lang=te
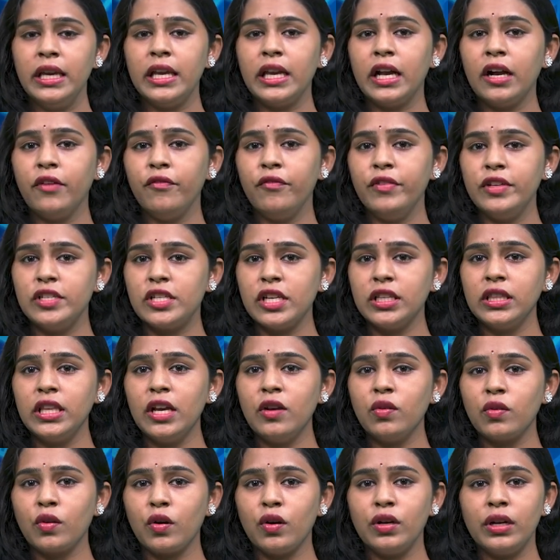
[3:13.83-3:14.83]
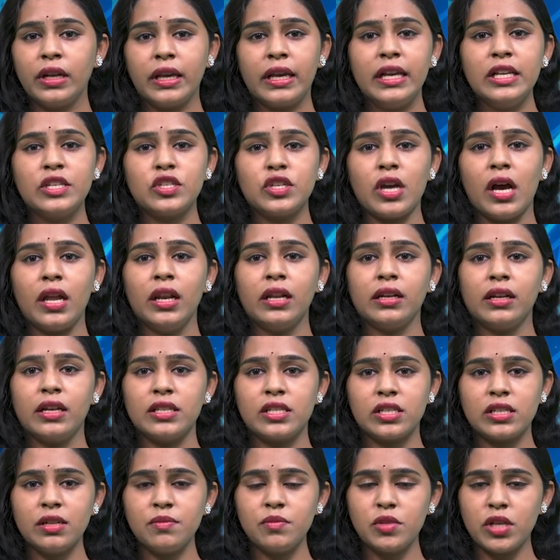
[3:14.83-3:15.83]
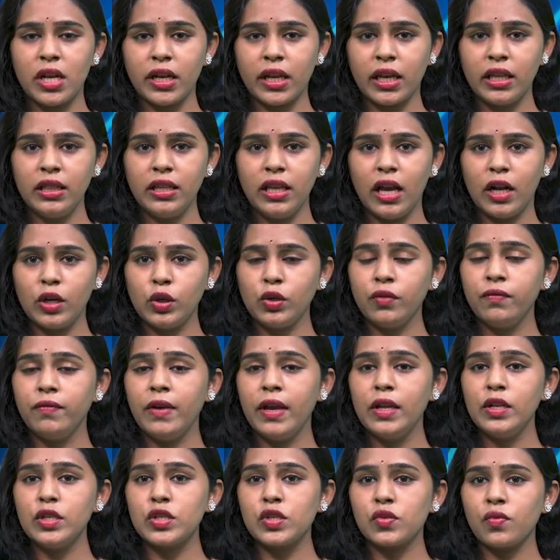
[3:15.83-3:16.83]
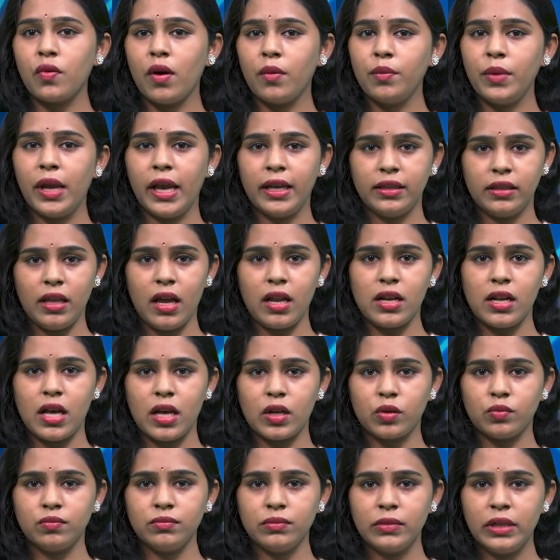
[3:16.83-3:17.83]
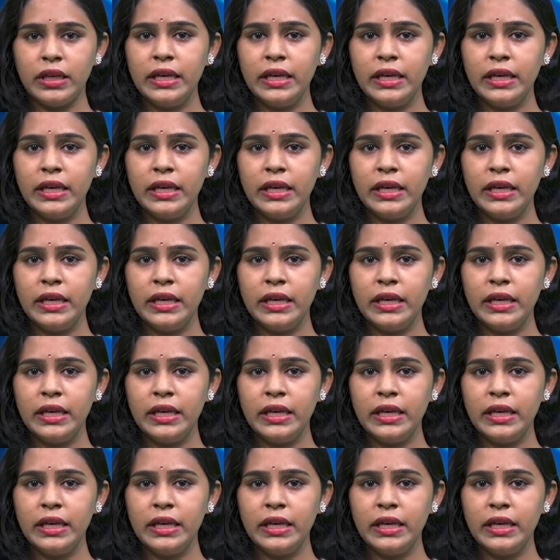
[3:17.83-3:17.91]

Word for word: ఇక విజయ్ దేవరకొండకి చాలా నష్టం జరిగింది అంటూ వేణుస్వామి అయితే అన్నారు